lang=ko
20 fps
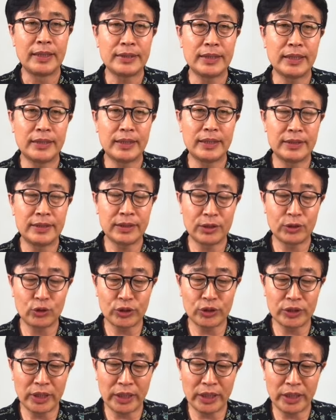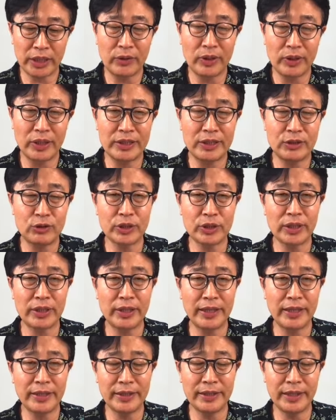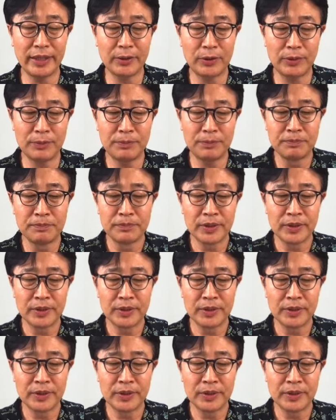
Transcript: 자, 그래서 수사기관이 수사를 했는데요.